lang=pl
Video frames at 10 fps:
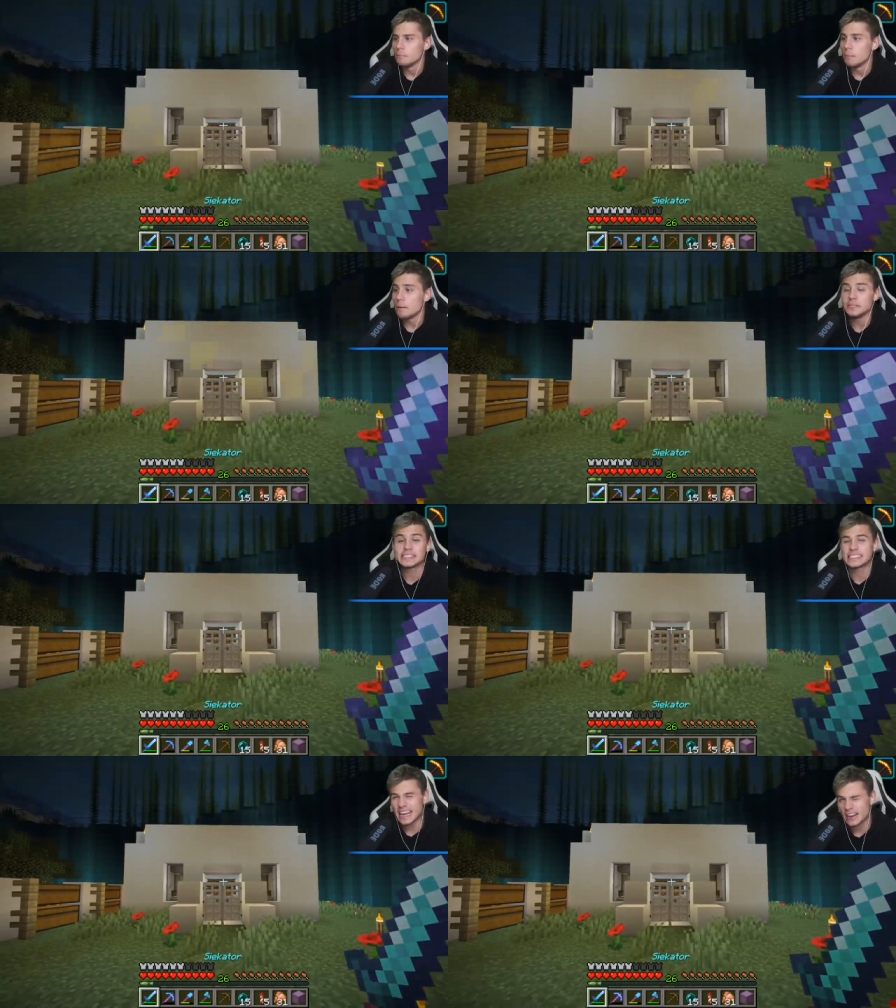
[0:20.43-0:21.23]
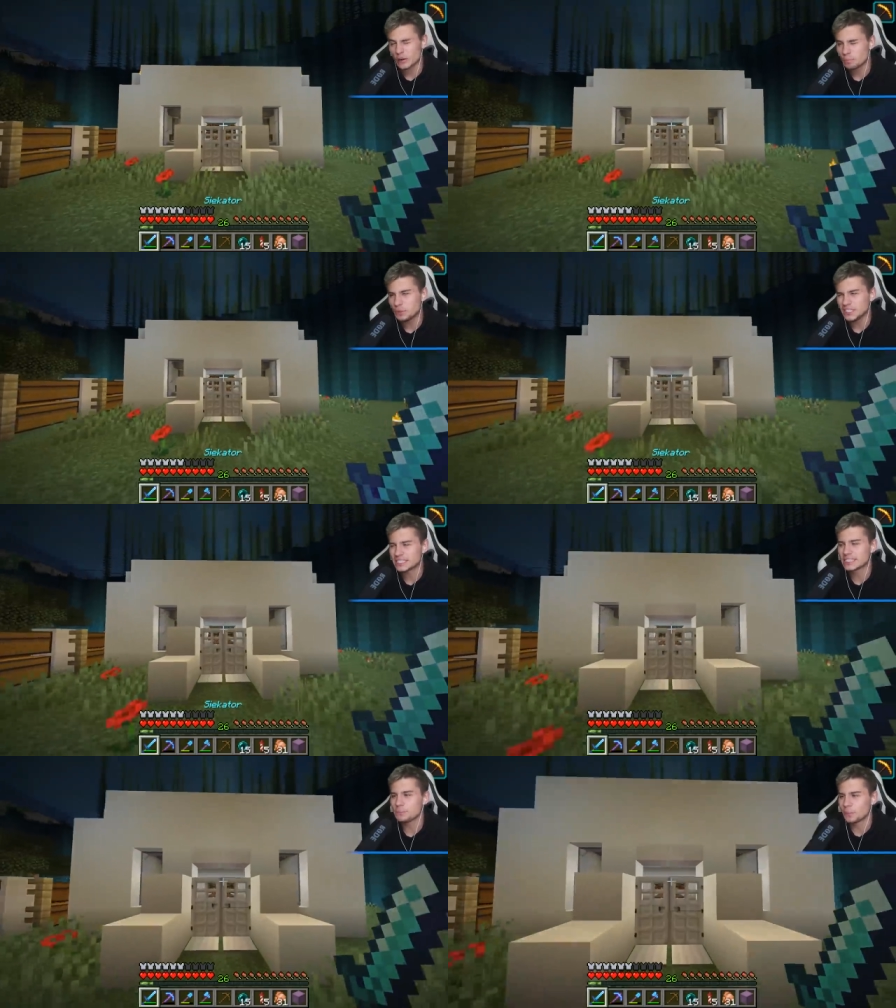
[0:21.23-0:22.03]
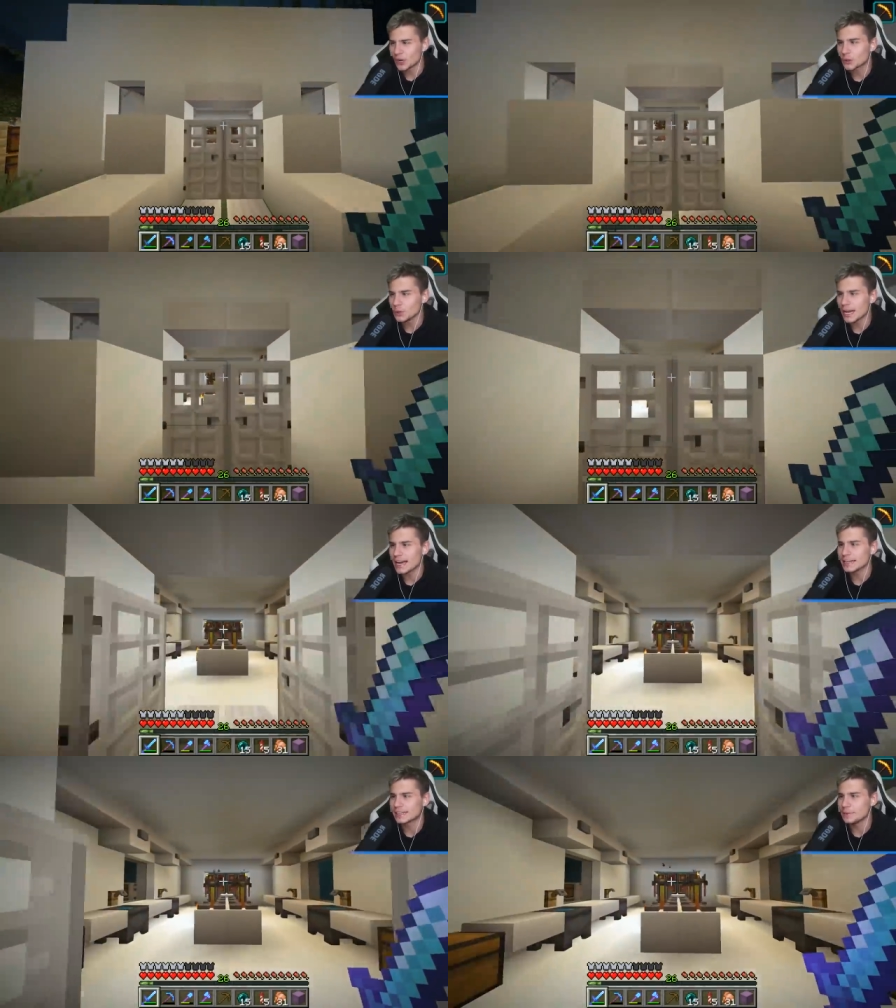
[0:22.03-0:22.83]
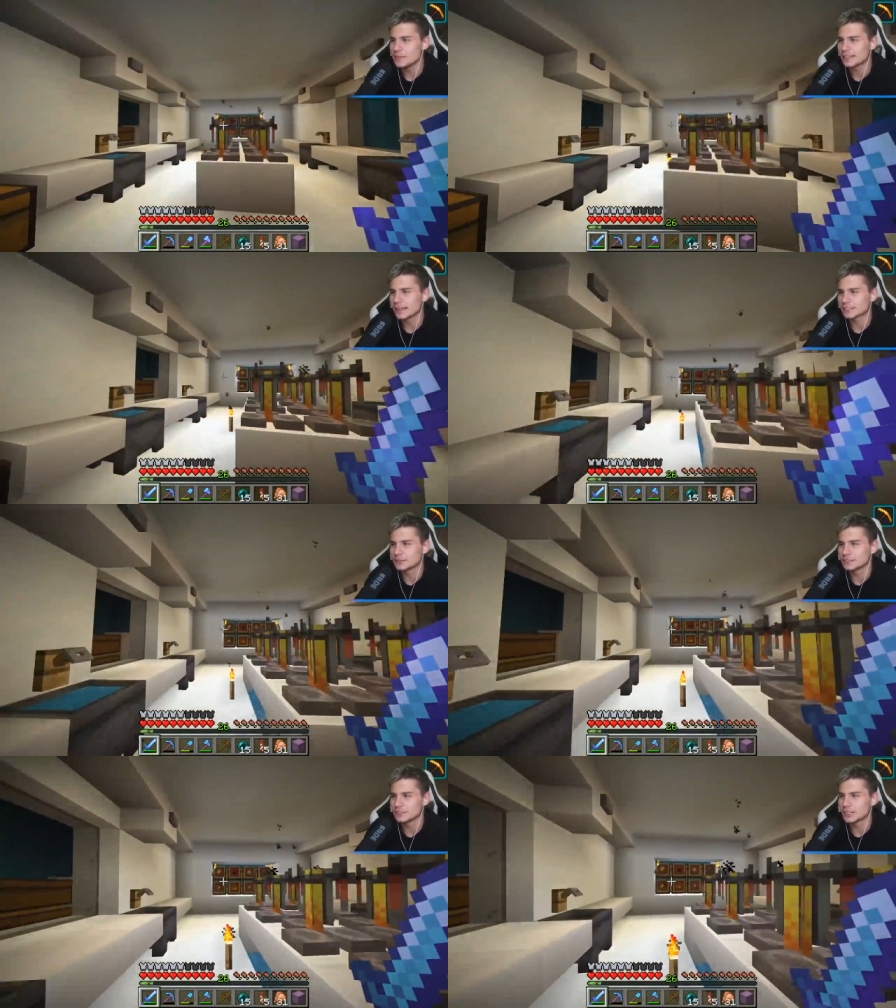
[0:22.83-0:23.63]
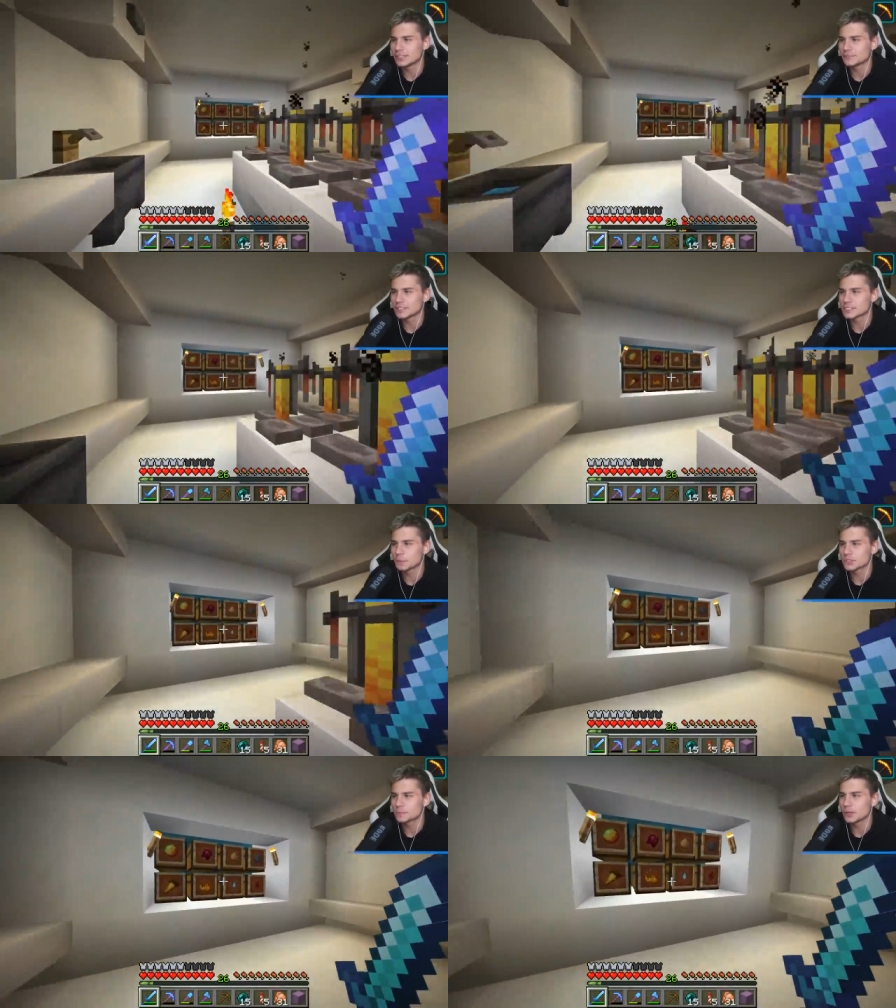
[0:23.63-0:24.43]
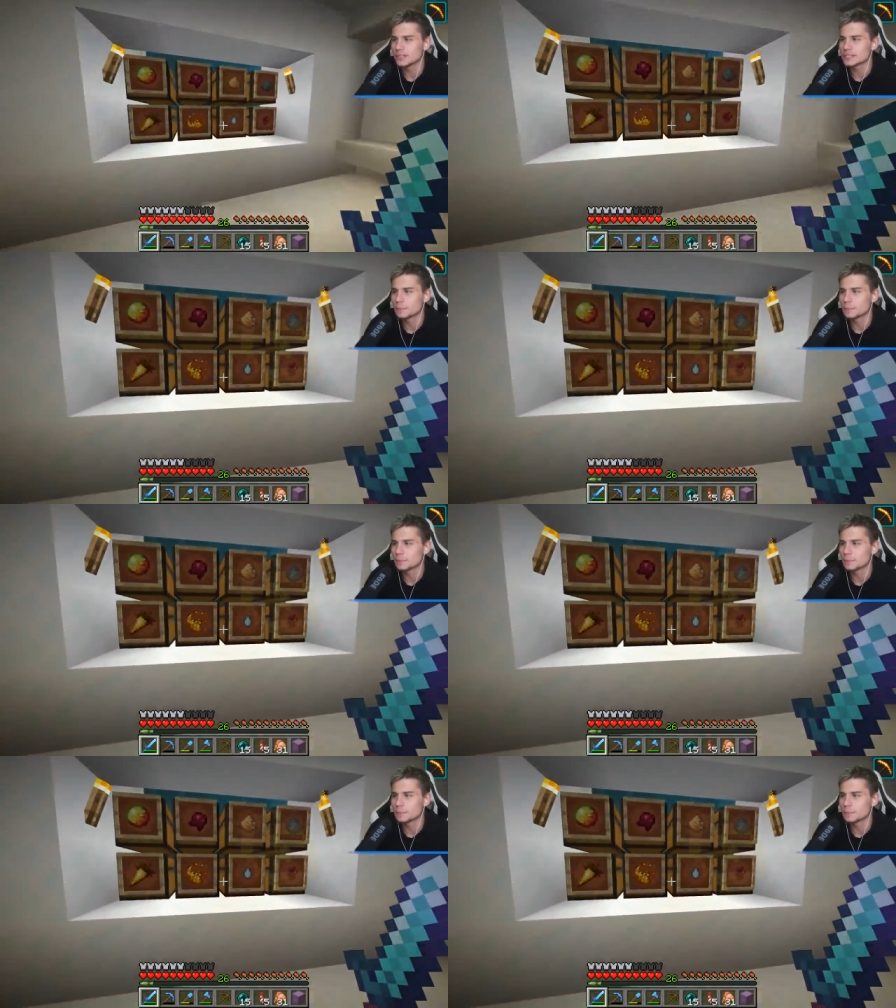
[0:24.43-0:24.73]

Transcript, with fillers: Mamy zarąbisty pokój alchemika, który wygląda w ten sposób i on jest